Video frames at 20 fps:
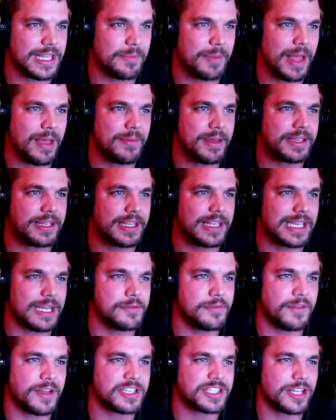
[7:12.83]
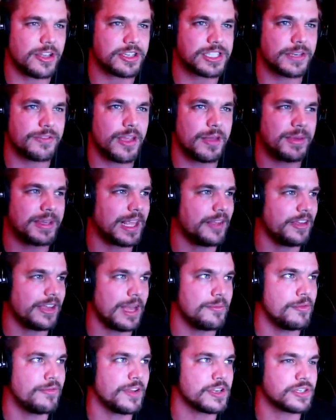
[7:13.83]
y a, pas un mec qui a des camouflages Tout à j'ai vu un mec avec
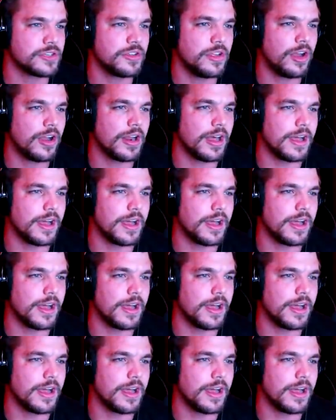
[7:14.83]
un camouflage en or